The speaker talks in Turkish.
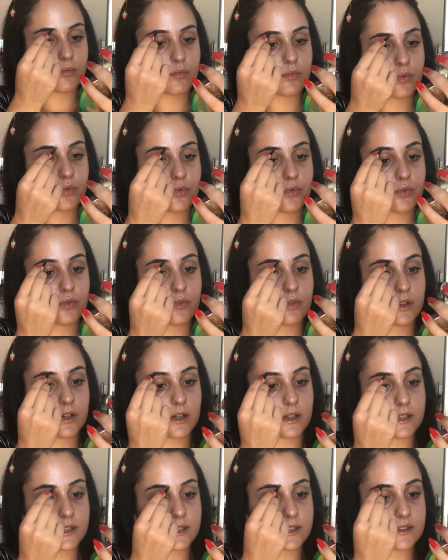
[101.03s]
Bu ürün
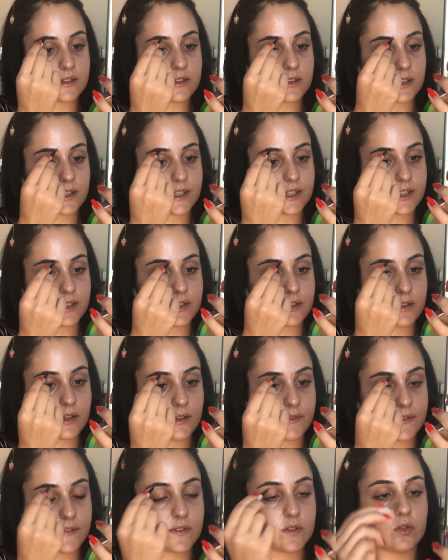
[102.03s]
kaşları aşırı
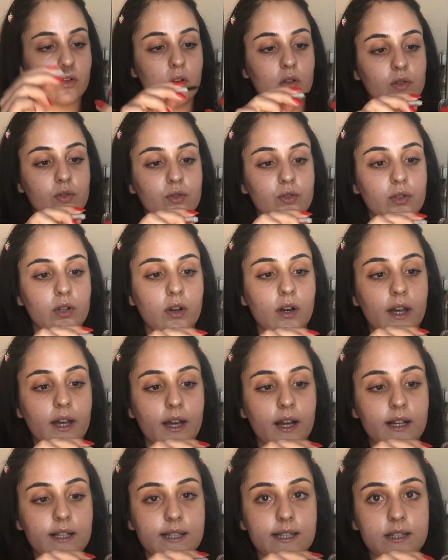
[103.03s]
hafif dolduruyor.
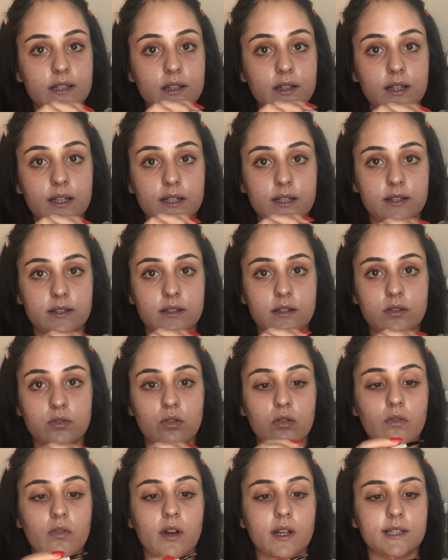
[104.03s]
Eğer sizin kaşınızda
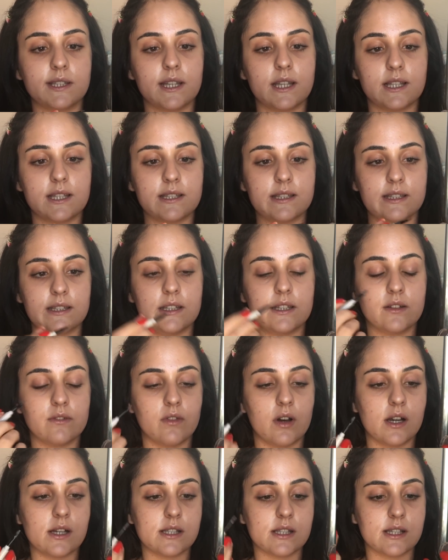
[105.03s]
çok fazla
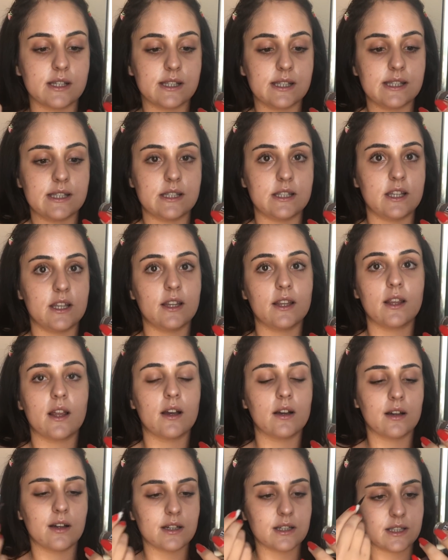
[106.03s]
eksiklik varsa siz
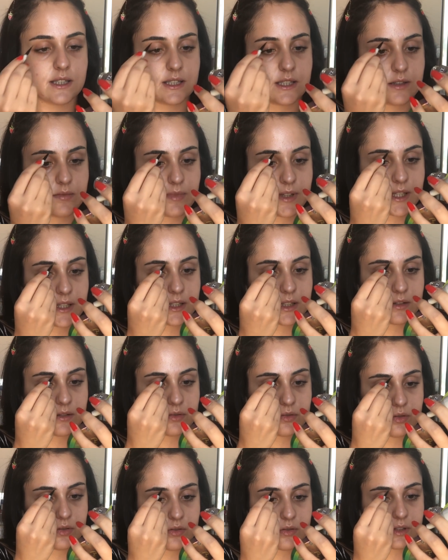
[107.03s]
yeniden kaş çizmeye
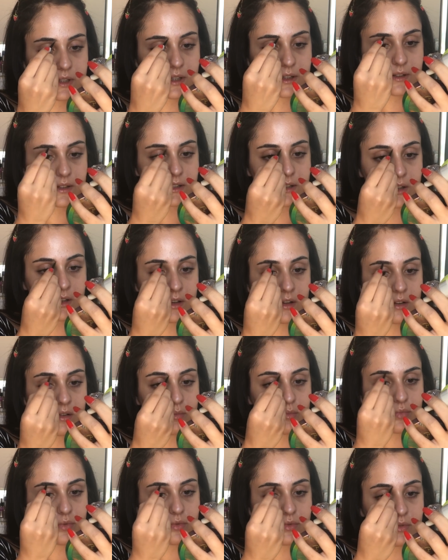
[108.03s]
çalışıyorsanız
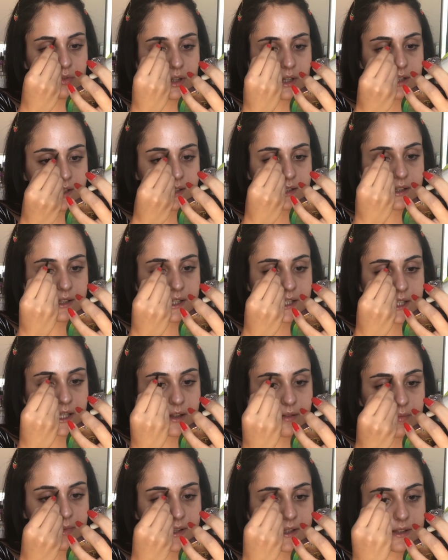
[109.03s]
bu ürünü asla
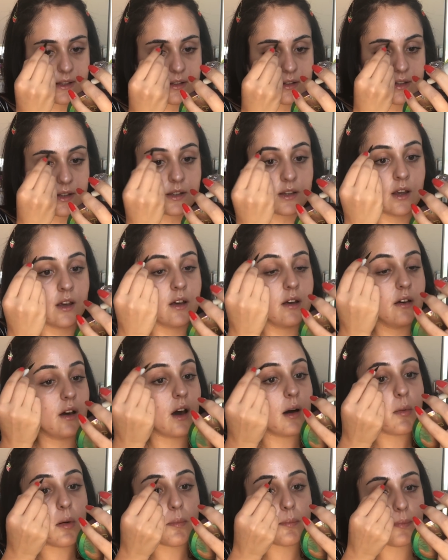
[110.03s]
sevmezsiniz.
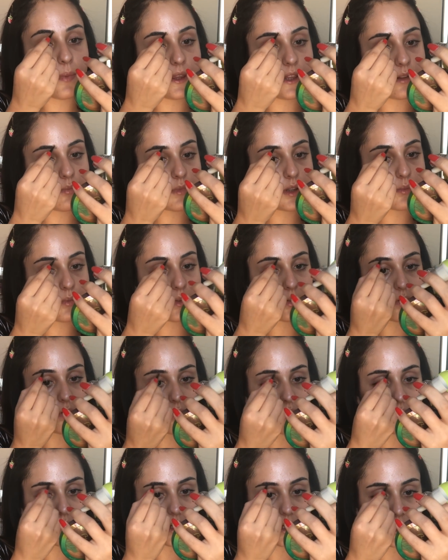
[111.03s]
Ama benim gibi
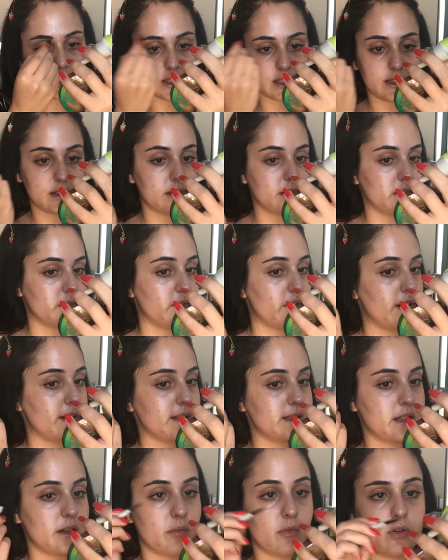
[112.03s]
dolu kaşlarınız
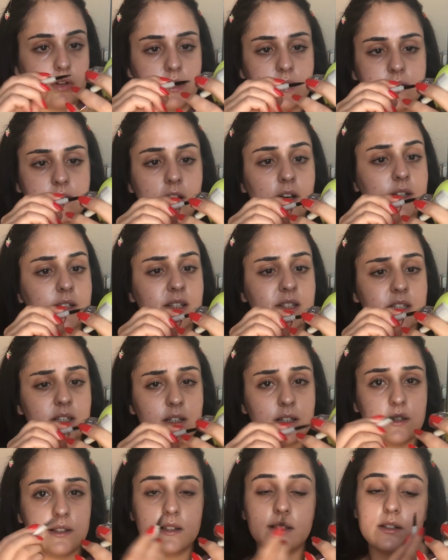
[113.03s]
varsa böyle sadece
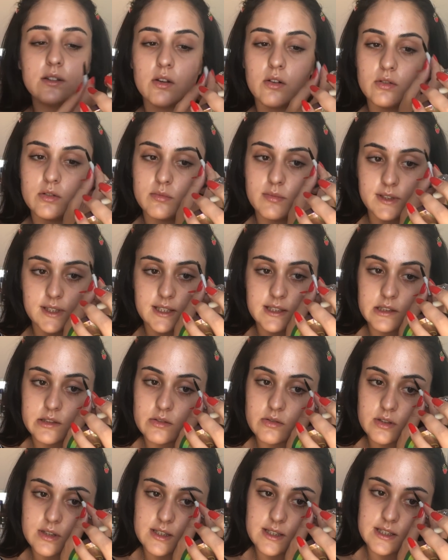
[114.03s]
araları doldurmak
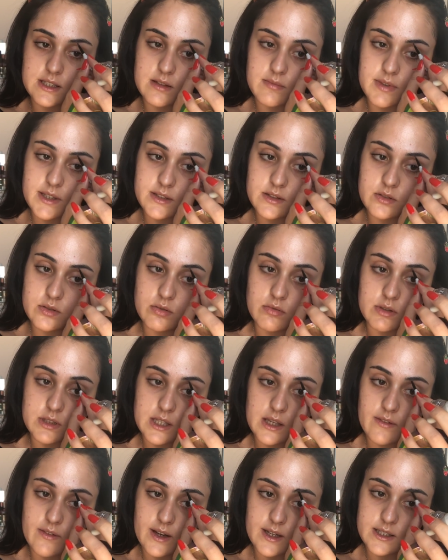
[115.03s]
istiyorsanız da bence çok
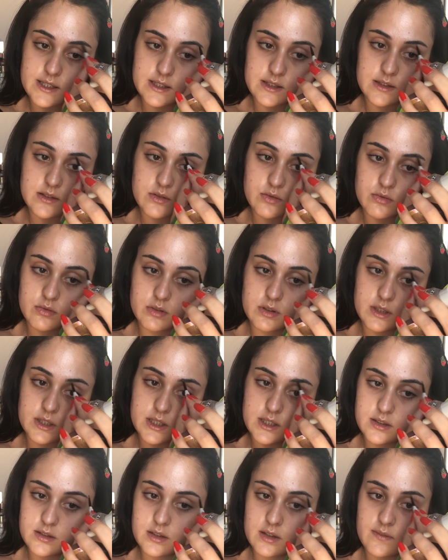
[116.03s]
seversiniz. Çünkü
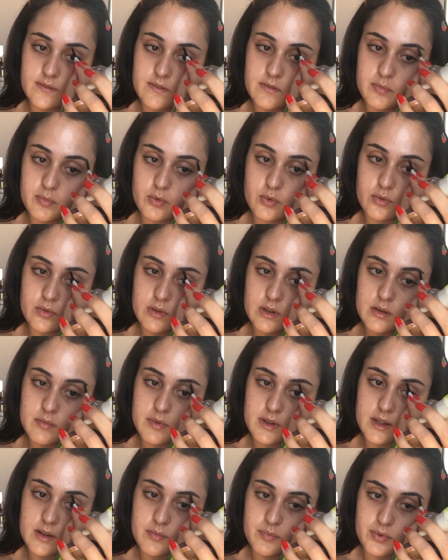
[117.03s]
aşırı hafif bir
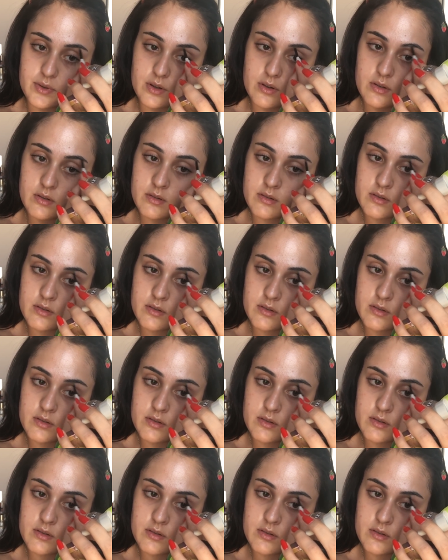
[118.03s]
uygulama yapıyor.